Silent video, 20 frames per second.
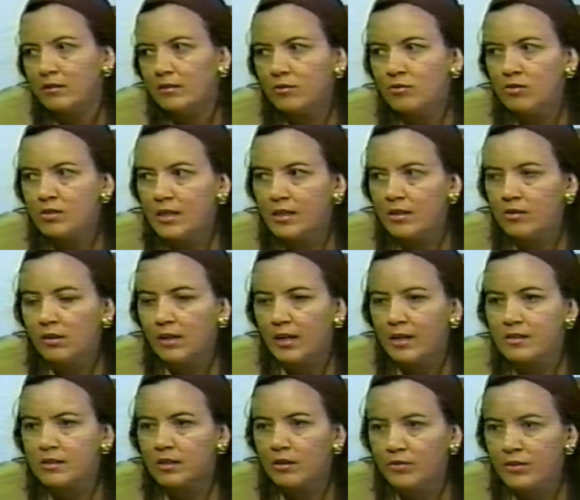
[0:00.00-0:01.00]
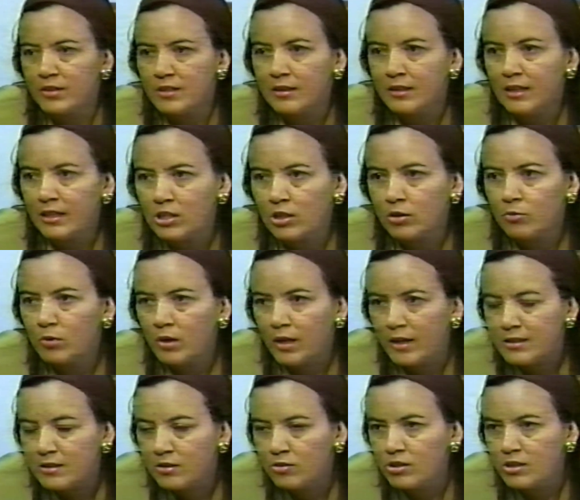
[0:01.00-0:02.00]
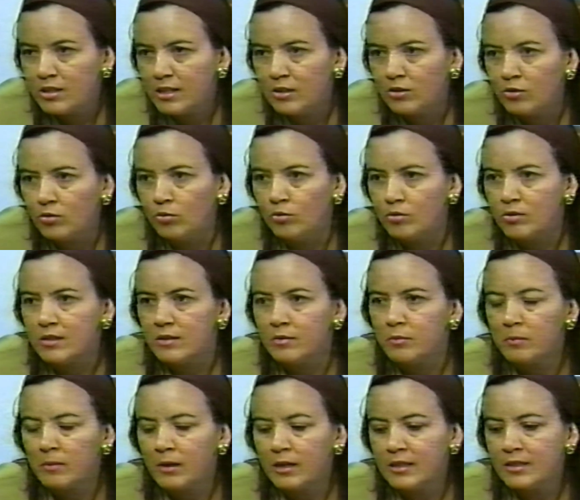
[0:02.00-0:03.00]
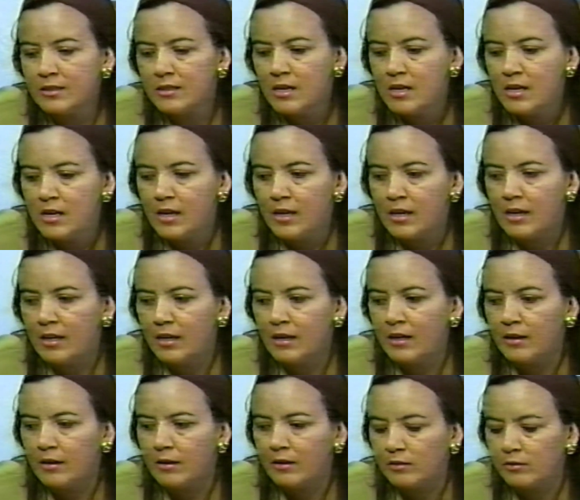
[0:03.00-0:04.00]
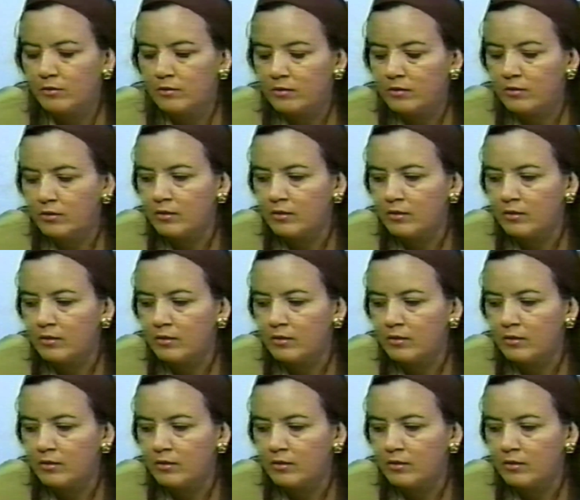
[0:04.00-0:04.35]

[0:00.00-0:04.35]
Não seria o caso, talvez, até de acumulação de denúncia, mas é,